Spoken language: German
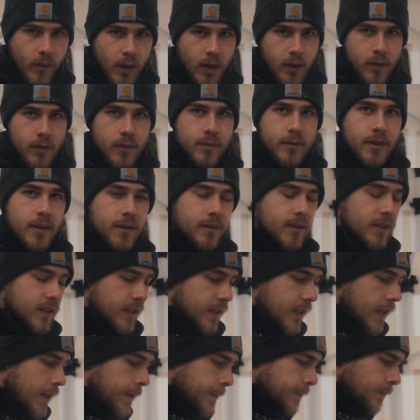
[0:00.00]
soweit wie
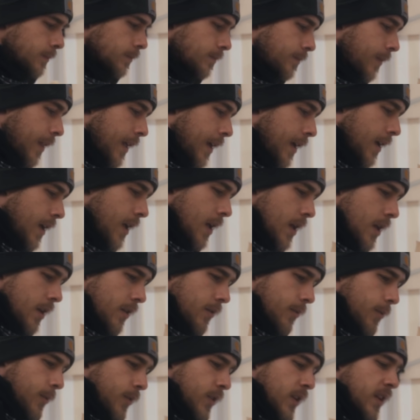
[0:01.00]
es ging.
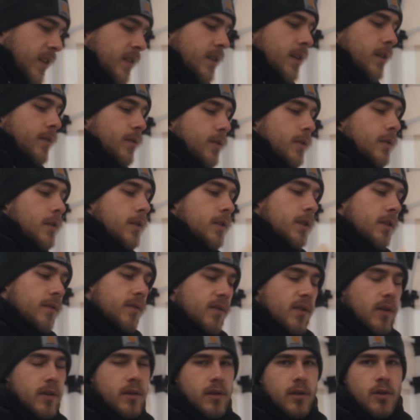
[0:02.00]
Wir müssen jetzt hierfür noch die
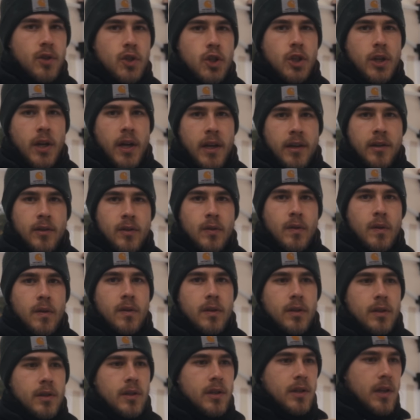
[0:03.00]
Front ausschneiden, das
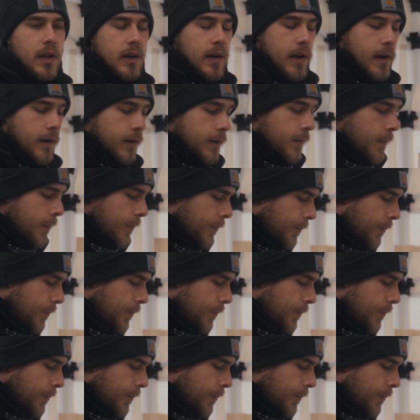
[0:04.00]
konnte ich nicht alleine.